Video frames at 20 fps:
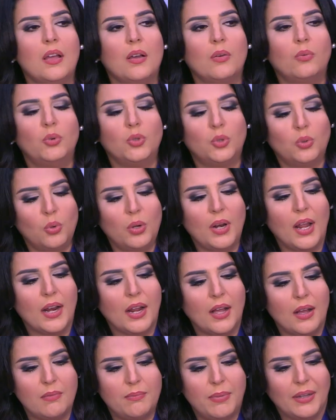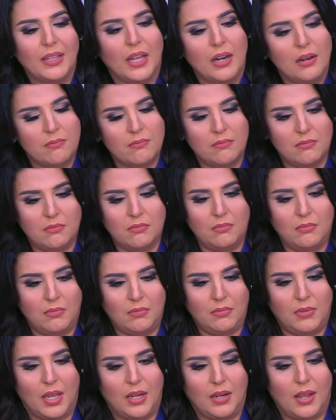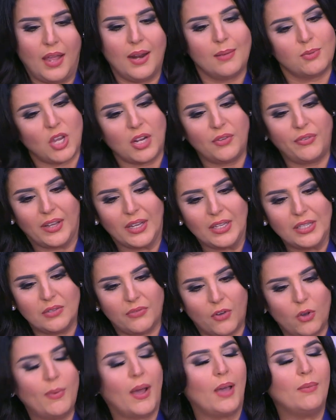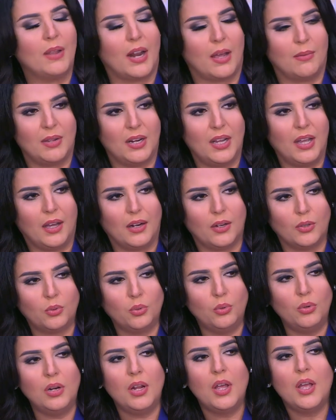وتقول انا بدل يعني انا مش عارفه اخس فاقوم عامل عمليه على طول لا